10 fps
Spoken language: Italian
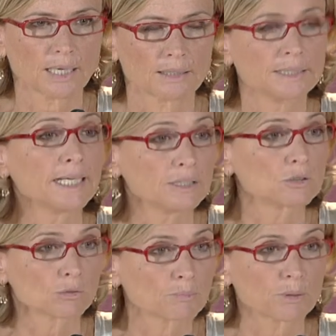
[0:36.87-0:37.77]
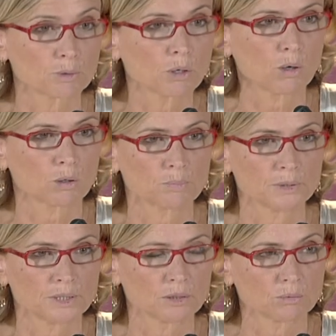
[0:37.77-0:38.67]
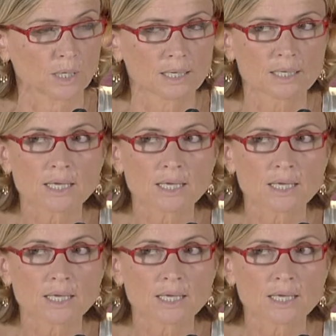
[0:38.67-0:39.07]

dentro, il proprio corpo addirittura.